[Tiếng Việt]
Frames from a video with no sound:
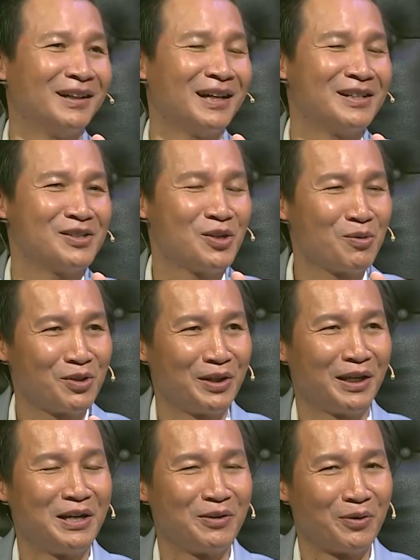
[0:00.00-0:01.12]
anh chúc cho
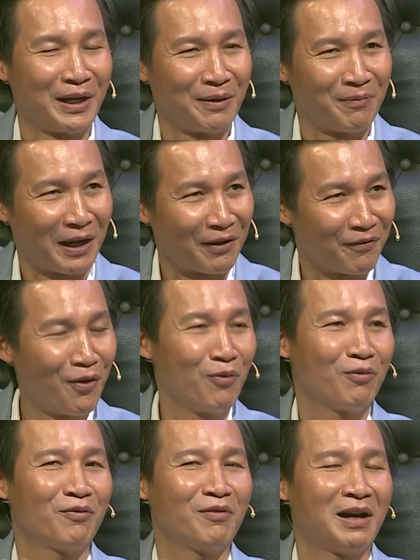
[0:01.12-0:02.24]
gia đình của em hạnh phúc
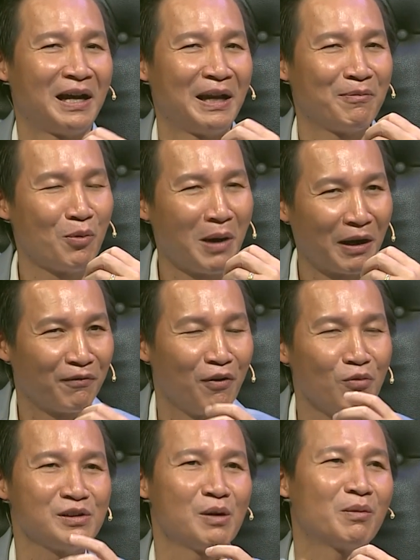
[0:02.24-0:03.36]
và em cũng hạnh
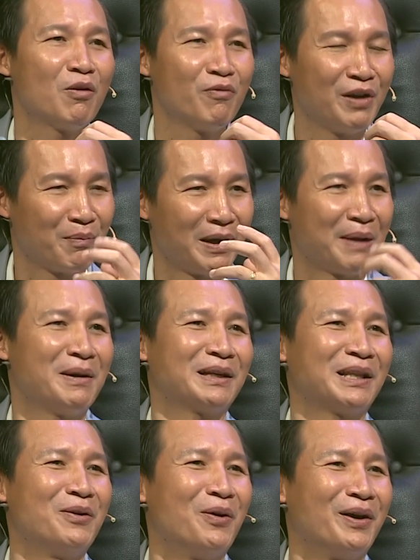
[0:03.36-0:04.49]
phúc trong công việc mà em đang
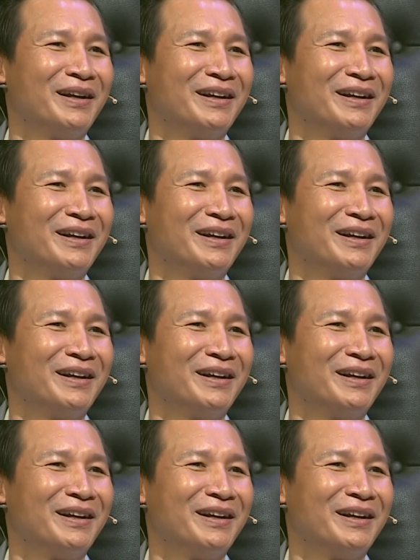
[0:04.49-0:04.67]
theo đuổi.